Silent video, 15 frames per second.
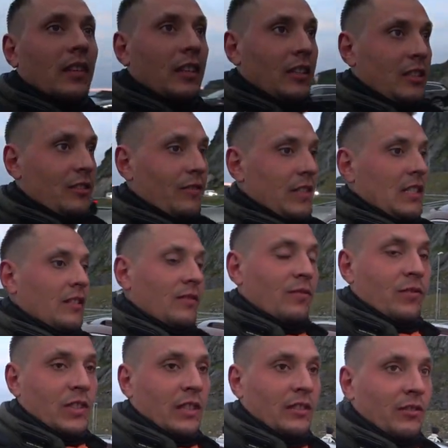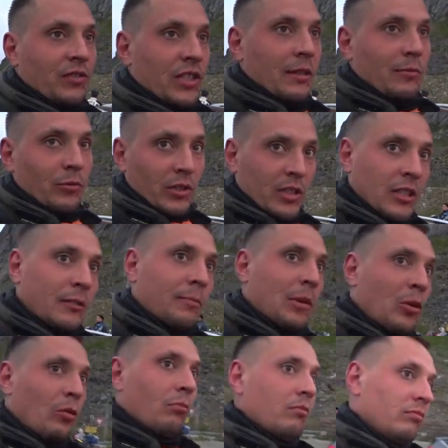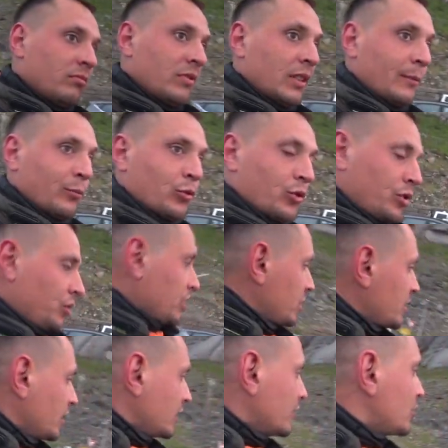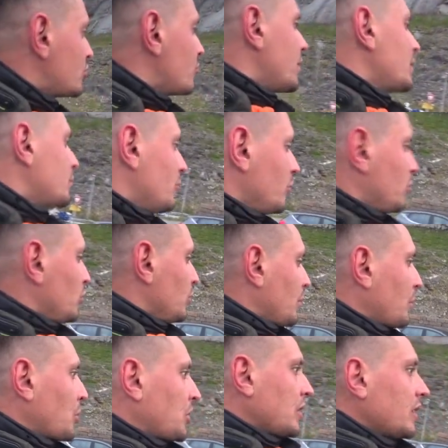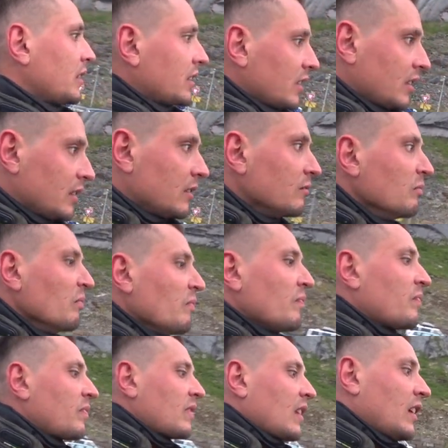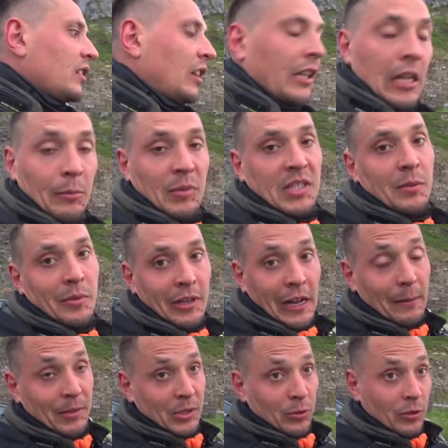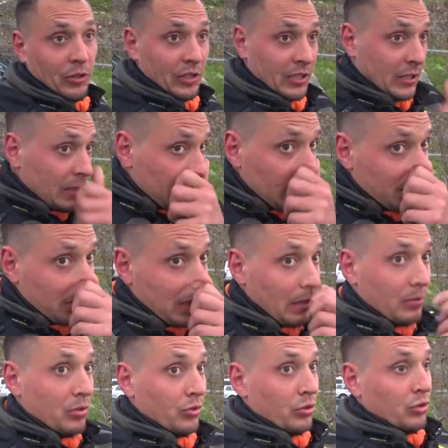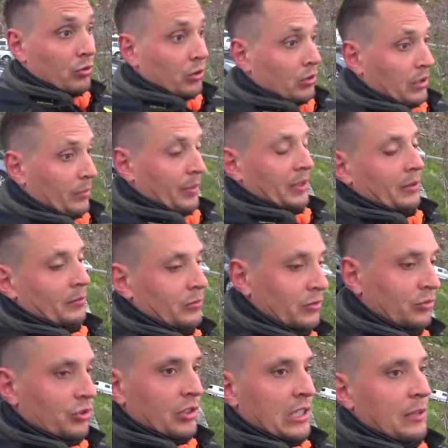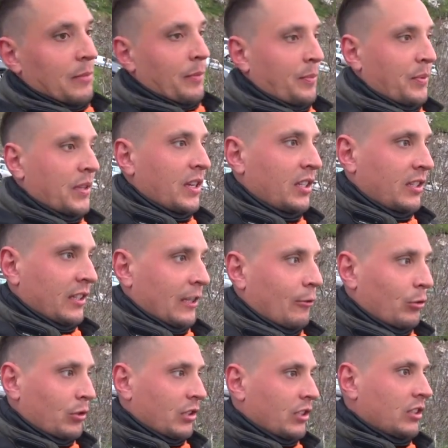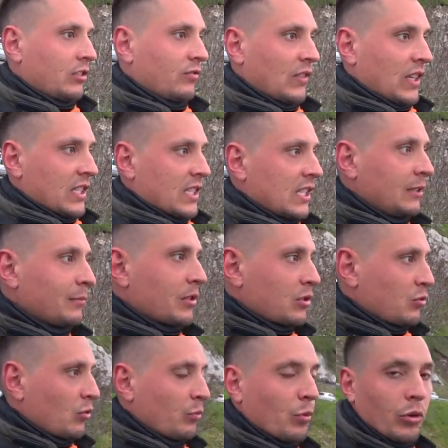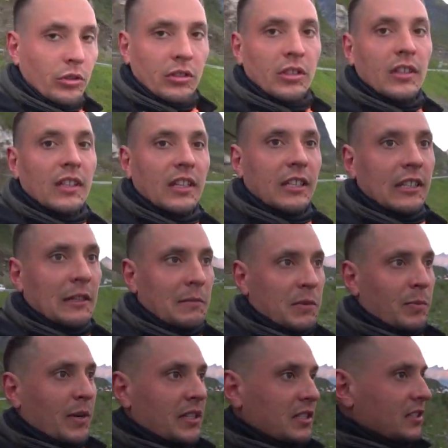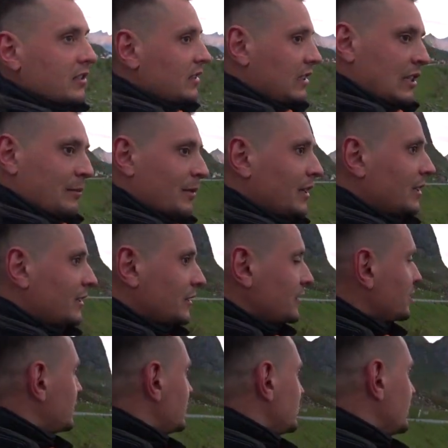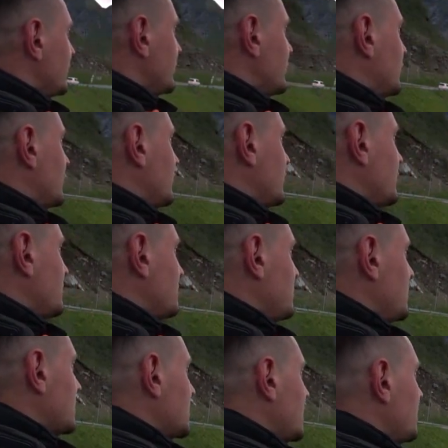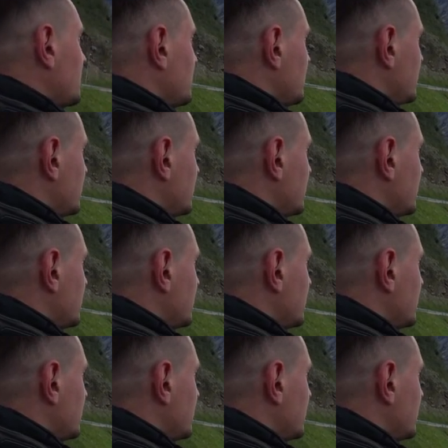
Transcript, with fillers: И, соответственно, завтра в 7 у нас этот паром. И нам нужно сейчас где-то ночевать. Мы думаем, где. Так как мы собираемся, разбираемся очень долго, поэтому нужно либо поехать на какой-то этот вокзал, морской порт, там спать, либо, э, не знаю,